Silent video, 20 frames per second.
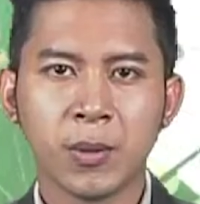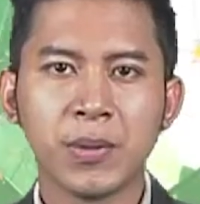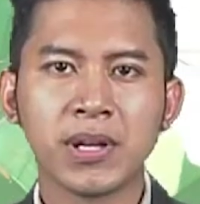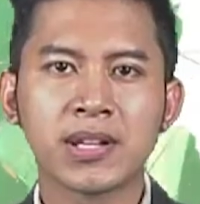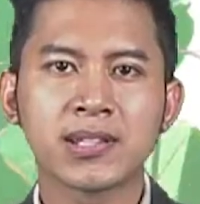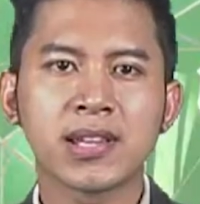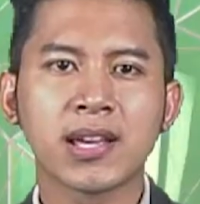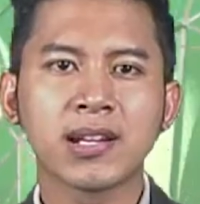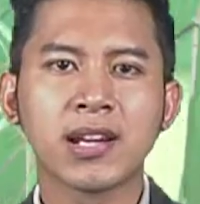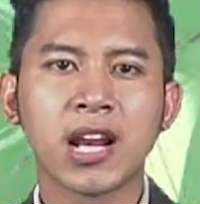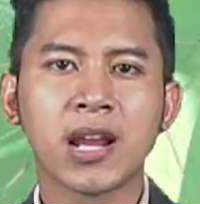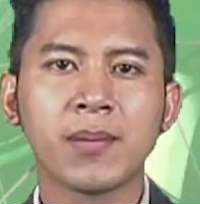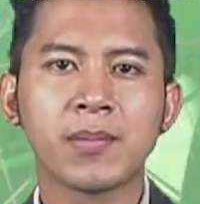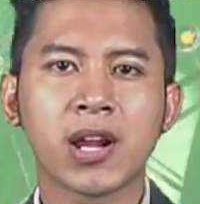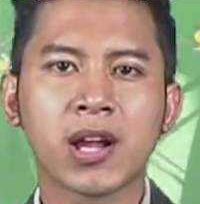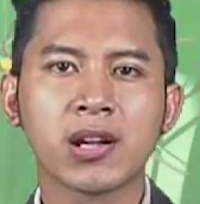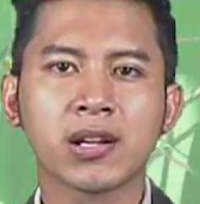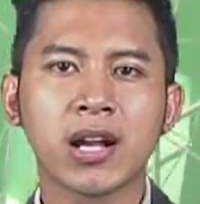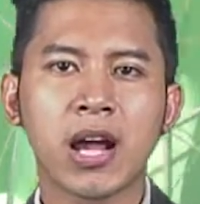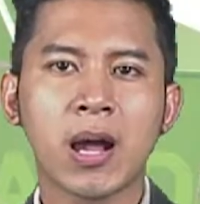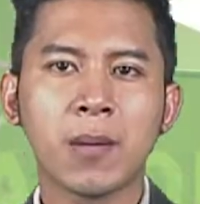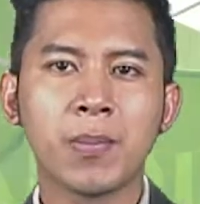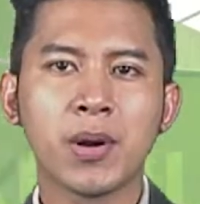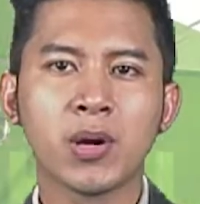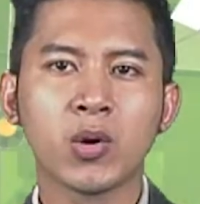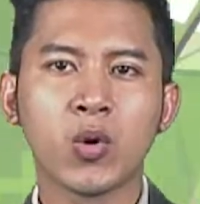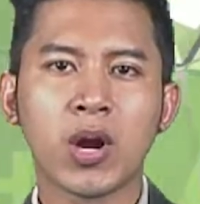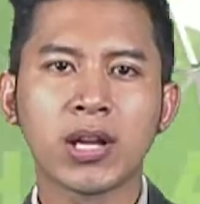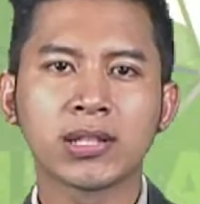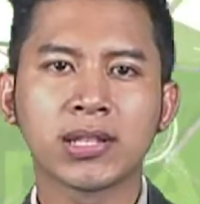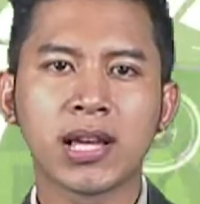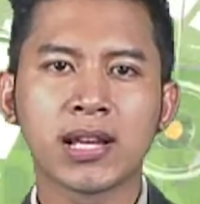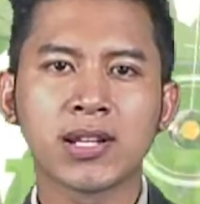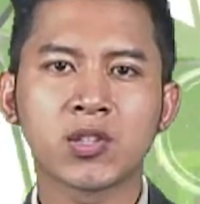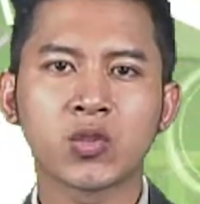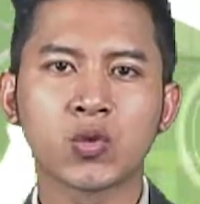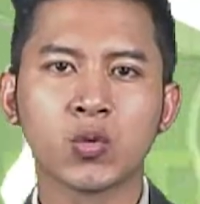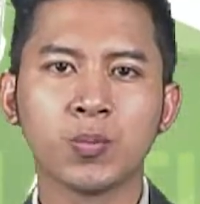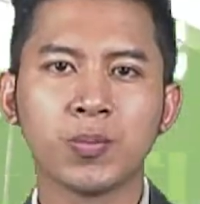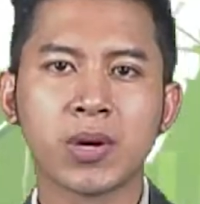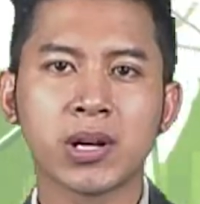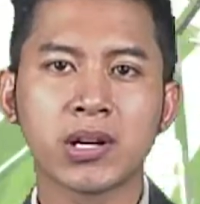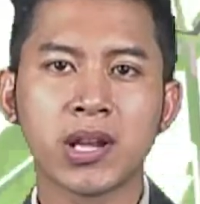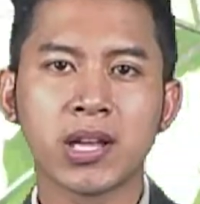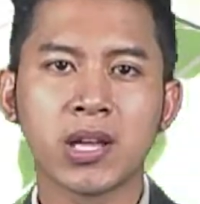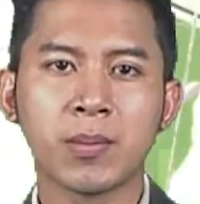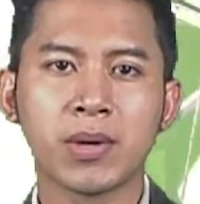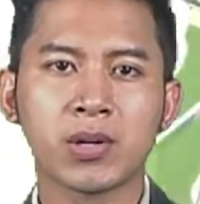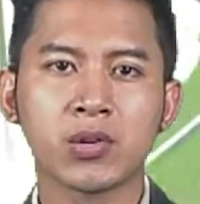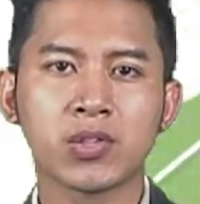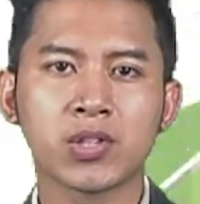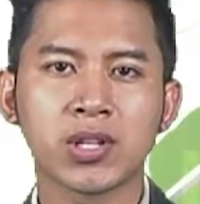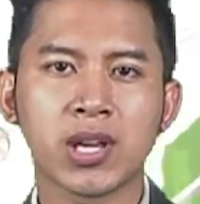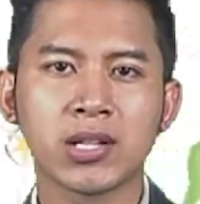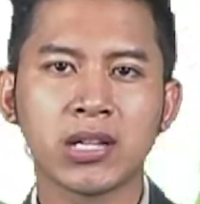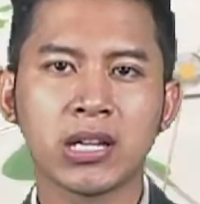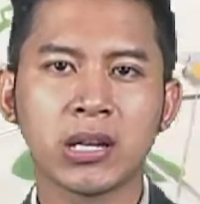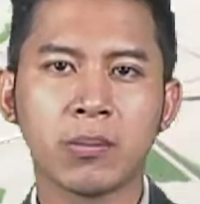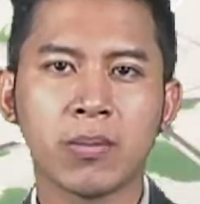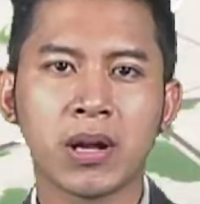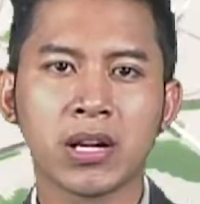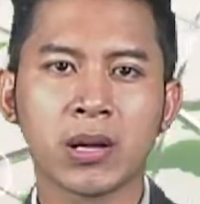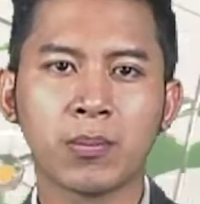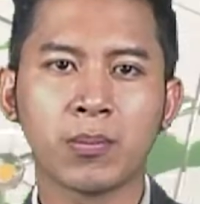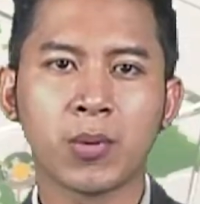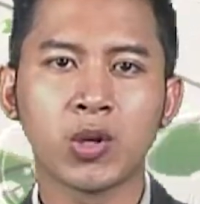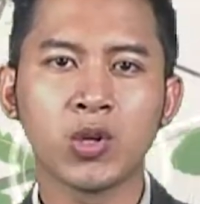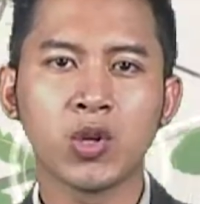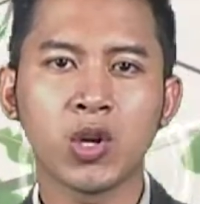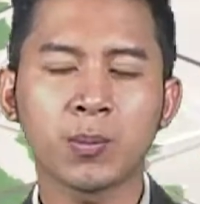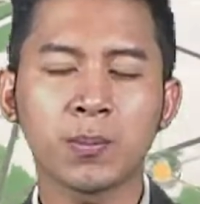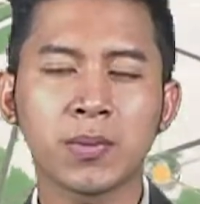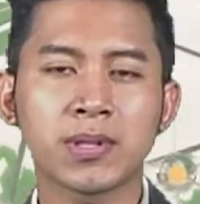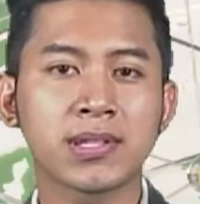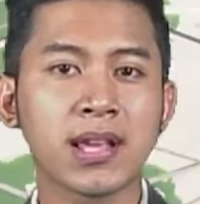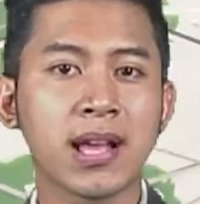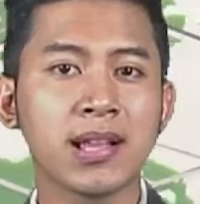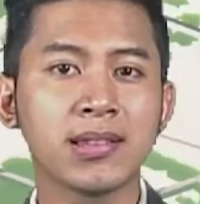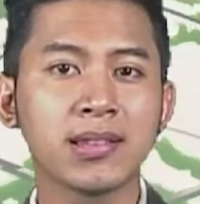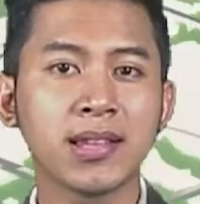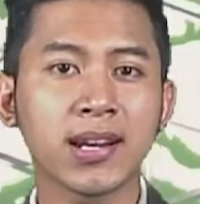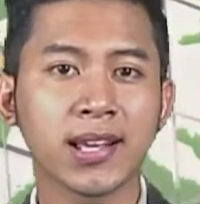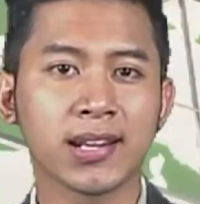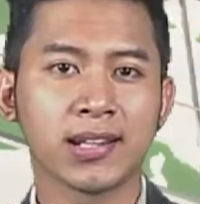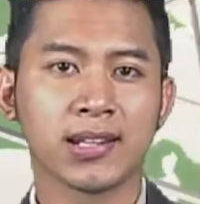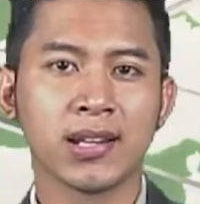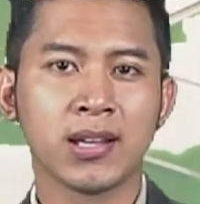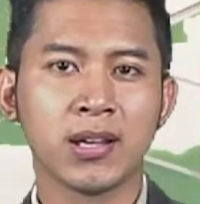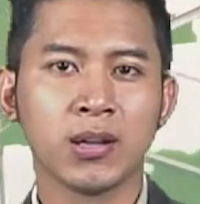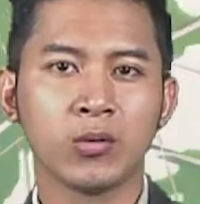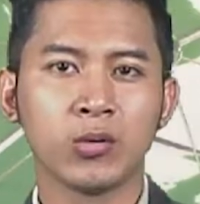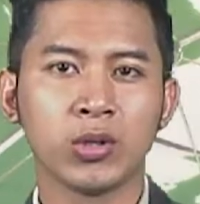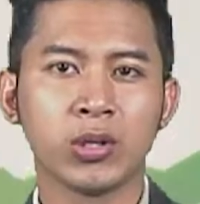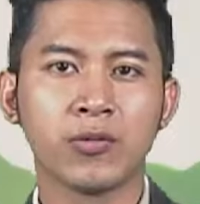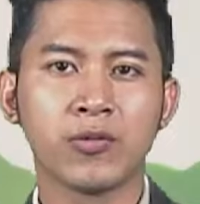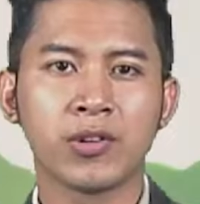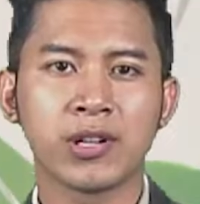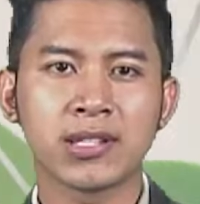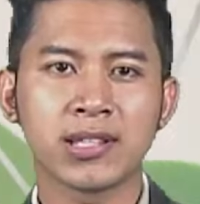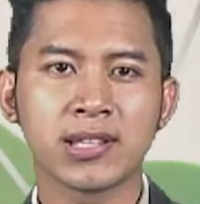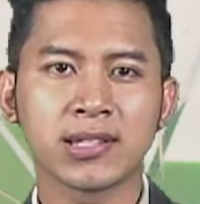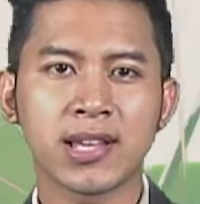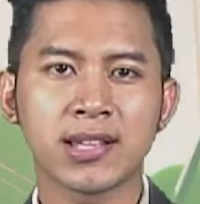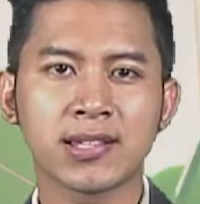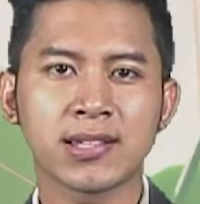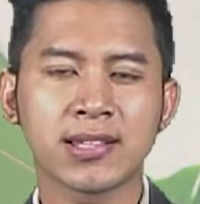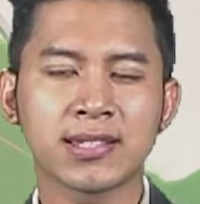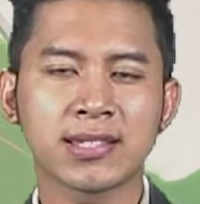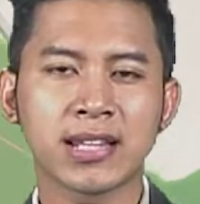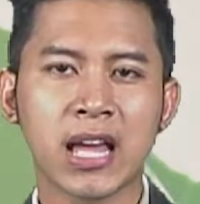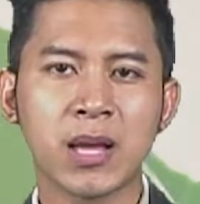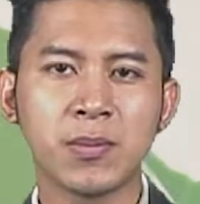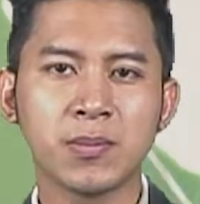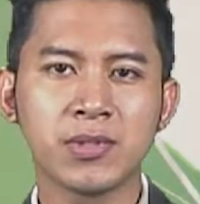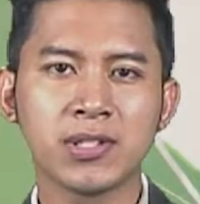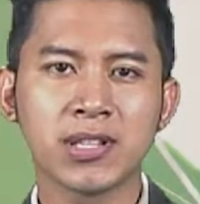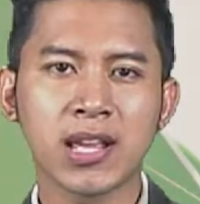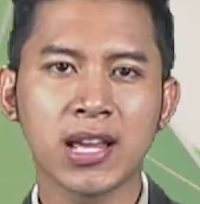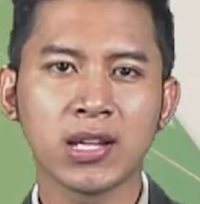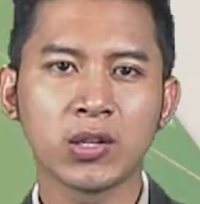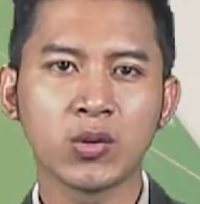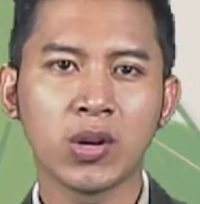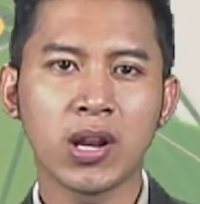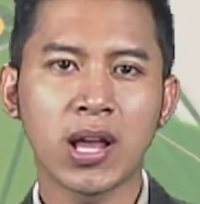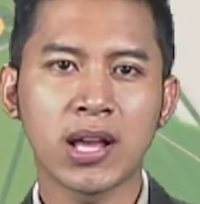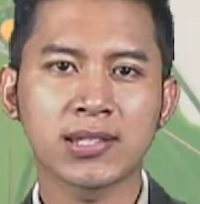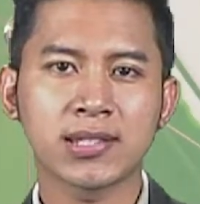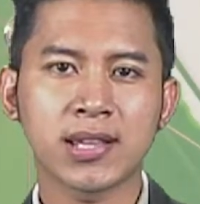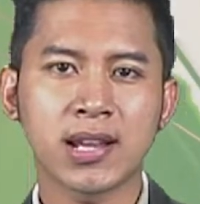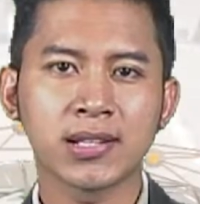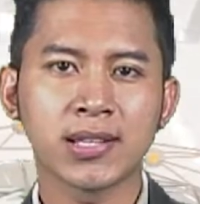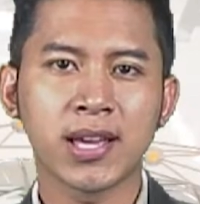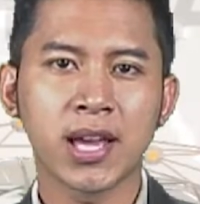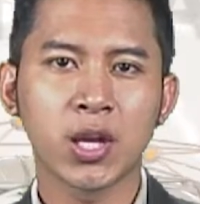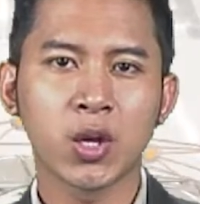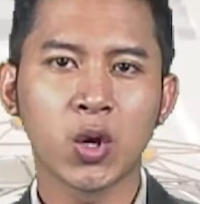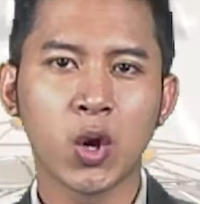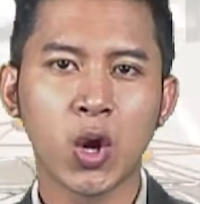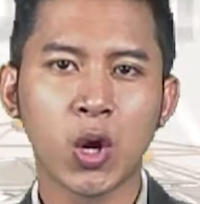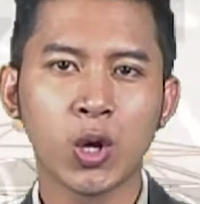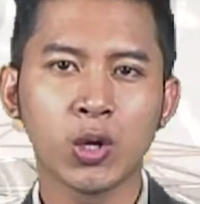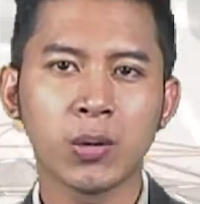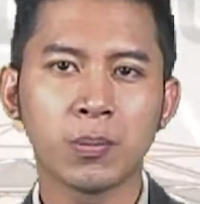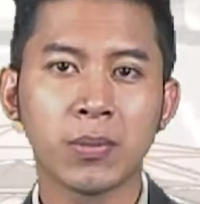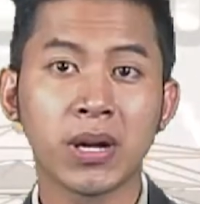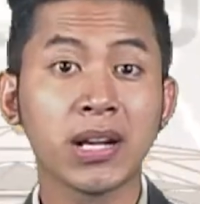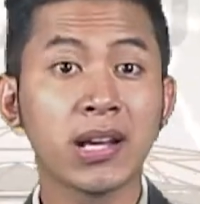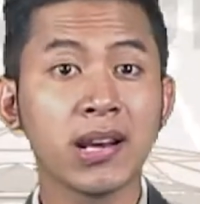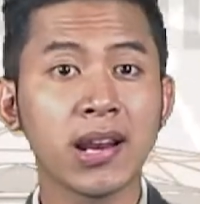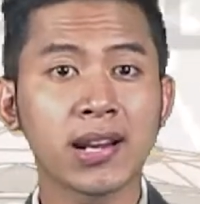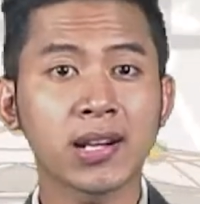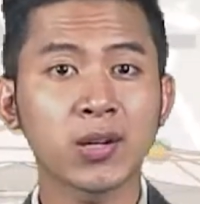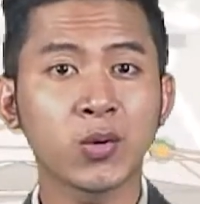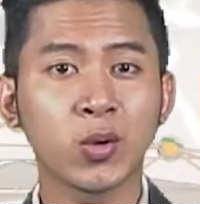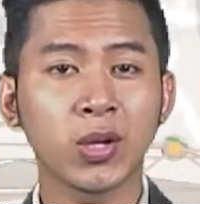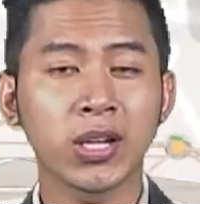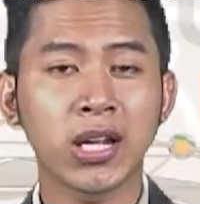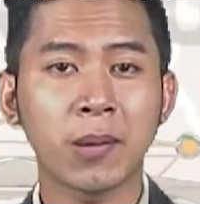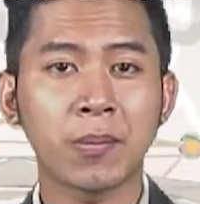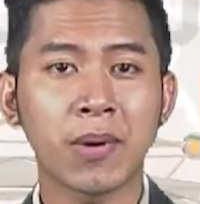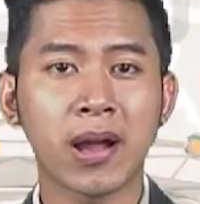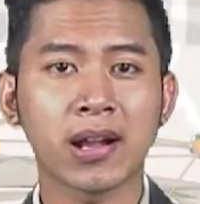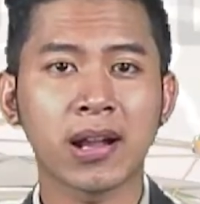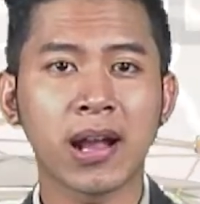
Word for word: Pemirsa dalam rangka penguatan sumber daya manusia di Lembaga Pondok Pesantren, Universitas Islam Zainul Hasan Genggong menggelar kuliah